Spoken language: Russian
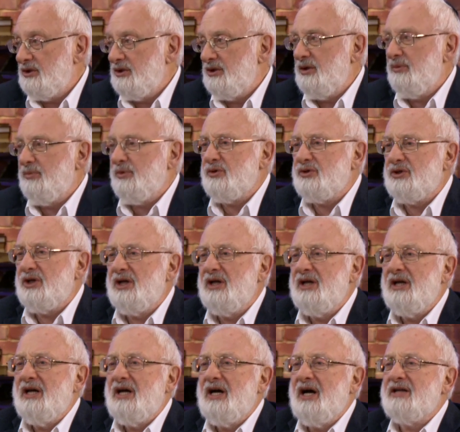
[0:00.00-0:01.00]
Это не просто
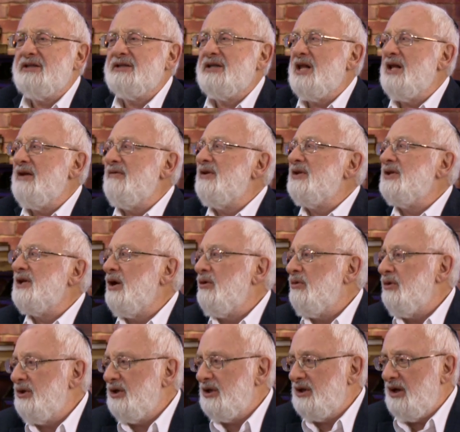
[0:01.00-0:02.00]
остановить
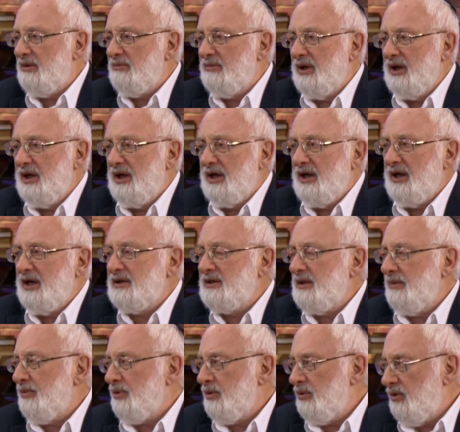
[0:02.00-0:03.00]
какой-то там
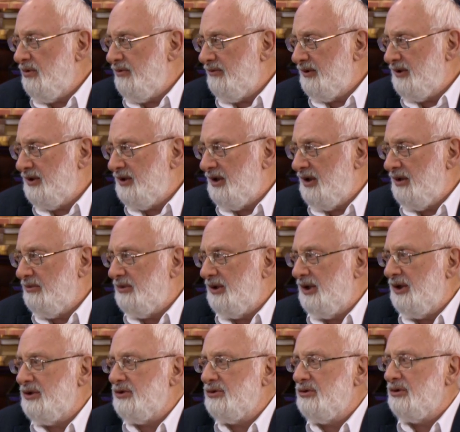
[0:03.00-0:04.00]
газопровод там
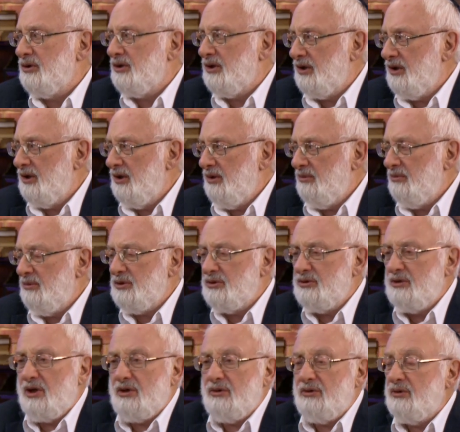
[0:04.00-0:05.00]
или что-то,
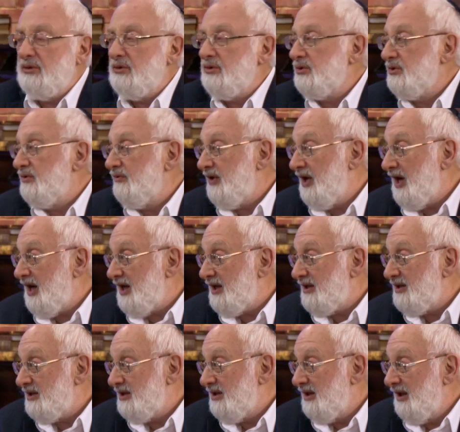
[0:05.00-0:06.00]
международную
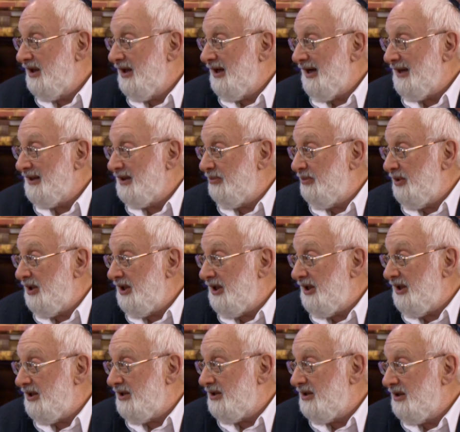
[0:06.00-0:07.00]
связь
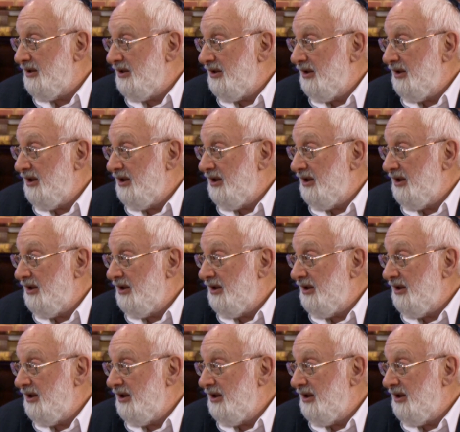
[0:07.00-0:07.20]
отменить.